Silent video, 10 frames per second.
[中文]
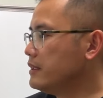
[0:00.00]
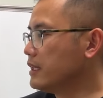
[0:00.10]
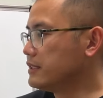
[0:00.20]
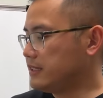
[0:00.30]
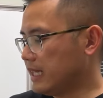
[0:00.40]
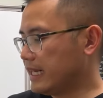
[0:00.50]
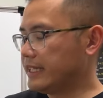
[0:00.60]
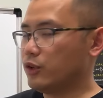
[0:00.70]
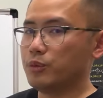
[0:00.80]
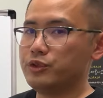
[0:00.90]
那接下来
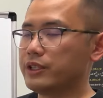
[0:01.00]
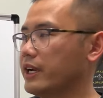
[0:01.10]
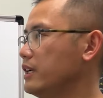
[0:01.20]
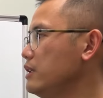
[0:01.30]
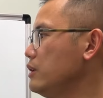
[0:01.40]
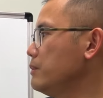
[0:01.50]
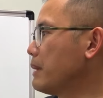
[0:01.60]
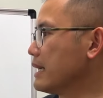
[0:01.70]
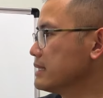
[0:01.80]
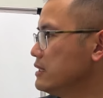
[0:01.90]
呢，我们就可以
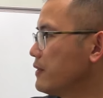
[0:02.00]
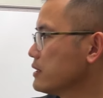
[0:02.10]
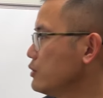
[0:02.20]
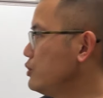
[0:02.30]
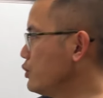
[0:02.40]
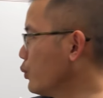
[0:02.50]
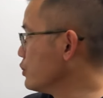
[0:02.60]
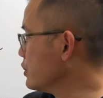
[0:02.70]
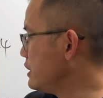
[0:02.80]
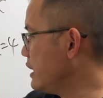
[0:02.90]
把四放进去，我
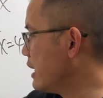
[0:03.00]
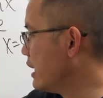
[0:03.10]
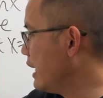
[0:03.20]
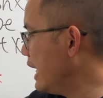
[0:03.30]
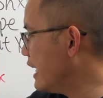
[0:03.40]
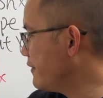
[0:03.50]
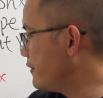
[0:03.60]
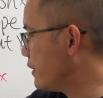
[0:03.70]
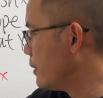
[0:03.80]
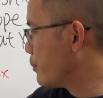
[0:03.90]
就写
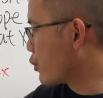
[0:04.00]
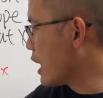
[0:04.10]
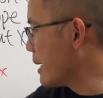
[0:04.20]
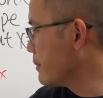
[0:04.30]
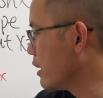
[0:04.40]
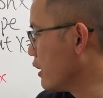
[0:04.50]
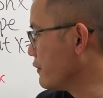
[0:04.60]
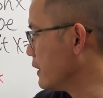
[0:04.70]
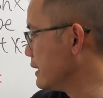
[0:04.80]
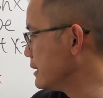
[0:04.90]
f prime of
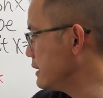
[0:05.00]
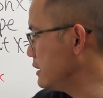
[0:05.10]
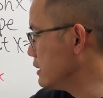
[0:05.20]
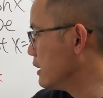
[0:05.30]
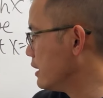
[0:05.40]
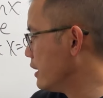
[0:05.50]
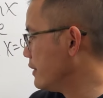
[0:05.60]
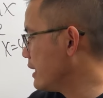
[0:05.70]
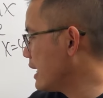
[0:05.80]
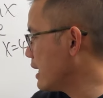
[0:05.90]
四，
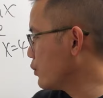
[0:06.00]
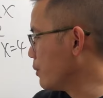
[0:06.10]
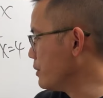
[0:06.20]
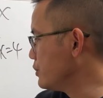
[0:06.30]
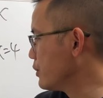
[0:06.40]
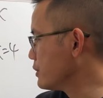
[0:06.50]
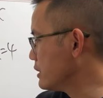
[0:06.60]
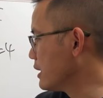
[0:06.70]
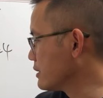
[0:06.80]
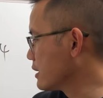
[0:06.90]
那我们就知
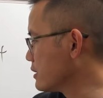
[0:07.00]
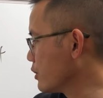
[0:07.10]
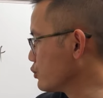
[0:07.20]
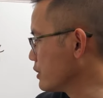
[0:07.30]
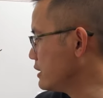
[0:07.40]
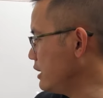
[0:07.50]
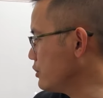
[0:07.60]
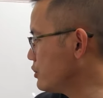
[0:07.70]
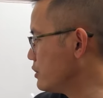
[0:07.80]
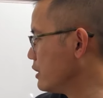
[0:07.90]
道这个叫做 sin
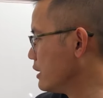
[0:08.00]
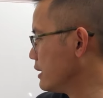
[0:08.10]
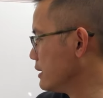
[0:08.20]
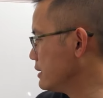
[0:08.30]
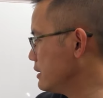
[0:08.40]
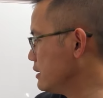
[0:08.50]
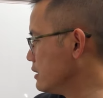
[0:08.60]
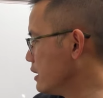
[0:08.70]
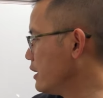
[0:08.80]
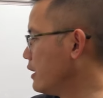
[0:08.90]
四。
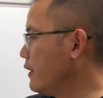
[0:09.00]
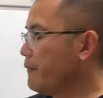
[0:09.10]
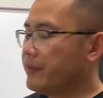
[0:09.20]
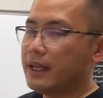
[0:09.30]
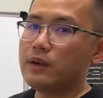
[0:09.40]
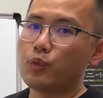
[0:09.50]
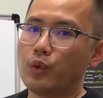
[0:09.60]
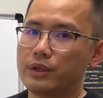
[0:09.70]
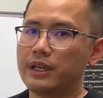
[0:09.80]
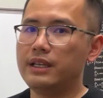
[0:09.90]
那
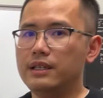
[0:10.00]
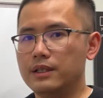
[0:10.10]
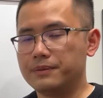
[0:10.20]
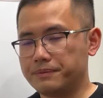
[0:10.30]
我可以